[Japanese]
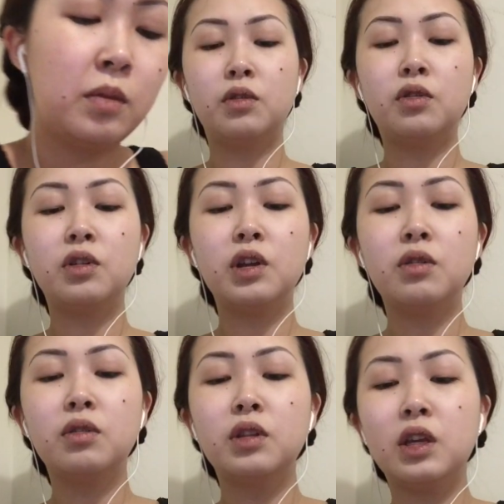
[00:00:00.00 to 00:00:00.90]
お料理
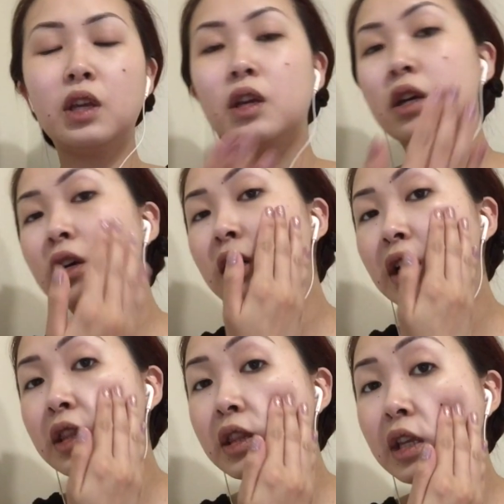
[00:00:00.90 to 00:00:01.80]
用に
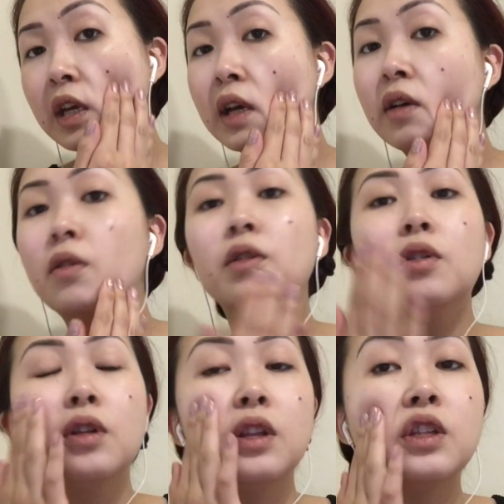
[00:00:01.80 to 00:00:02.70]
買ってお
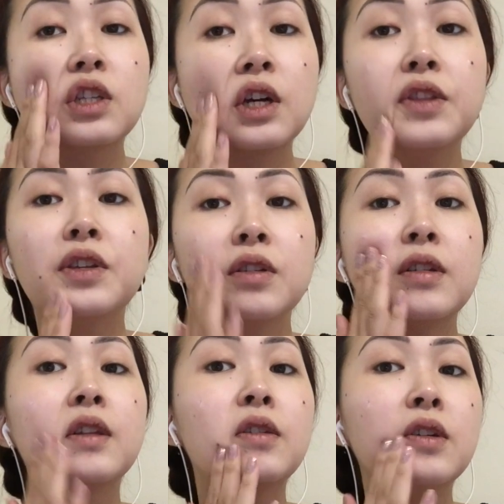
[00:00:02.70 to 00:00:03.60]
料理に使ってる
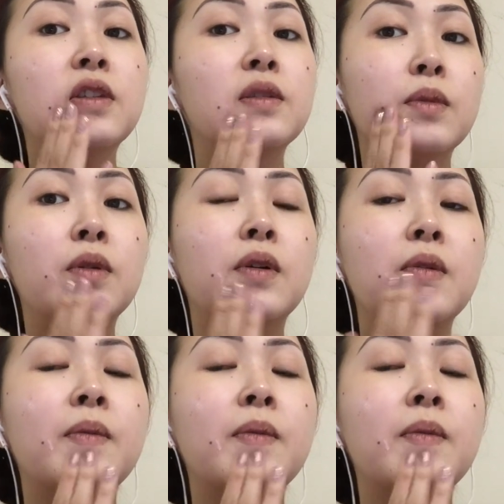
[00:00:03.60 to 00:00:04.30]
けどいつも